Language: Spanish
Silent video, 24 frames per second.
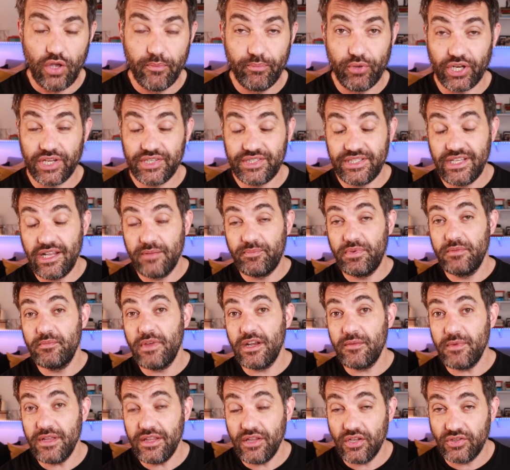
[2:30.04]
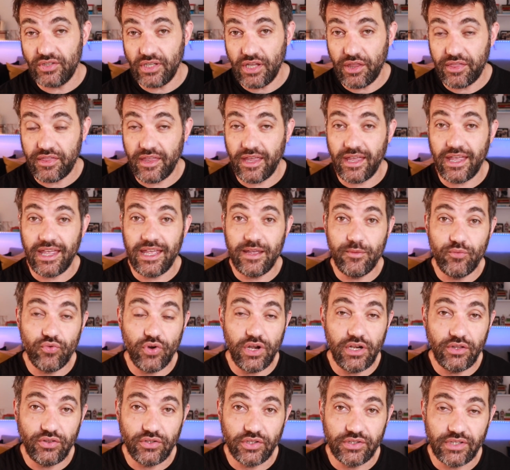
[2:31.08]
Porque si en el primer vídeo te dice he
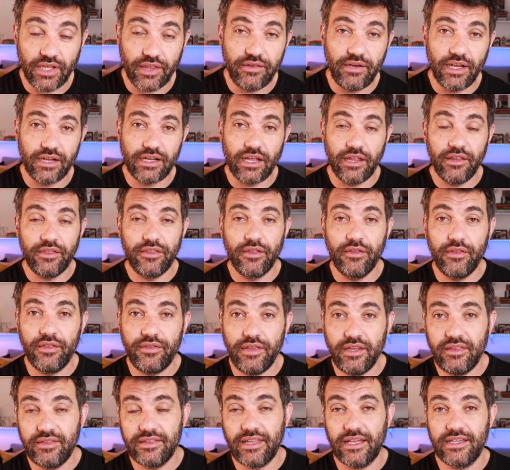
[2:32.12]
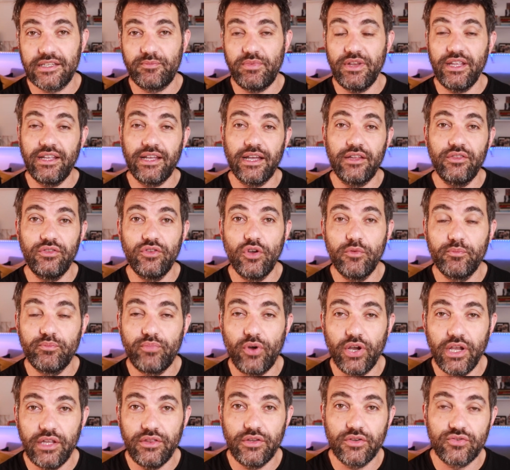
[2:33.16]
vuelto, te hace una cancioncita explicando un
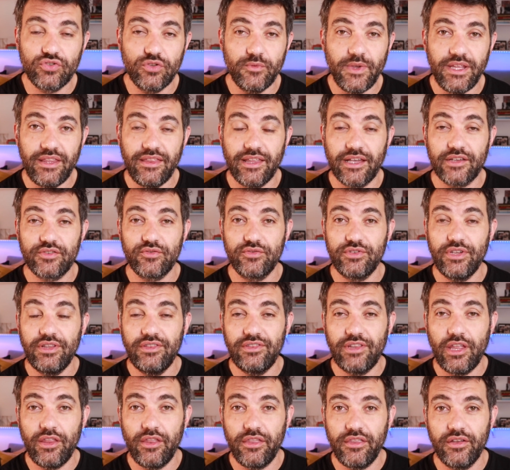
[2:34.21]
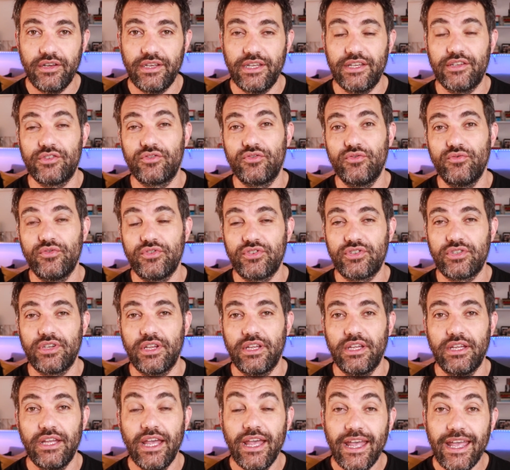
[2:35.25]
poquito su vida, sus intenciones, sus
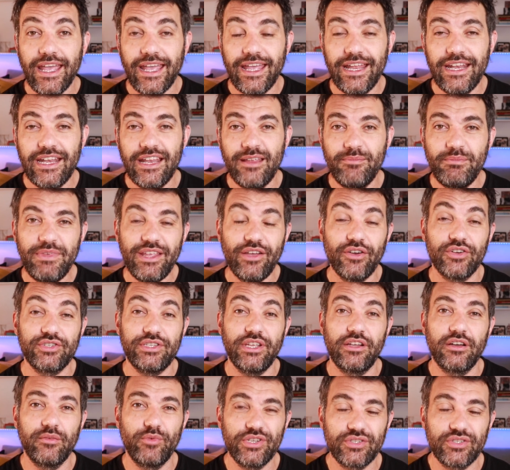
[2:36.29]
eh, enemigos y cómo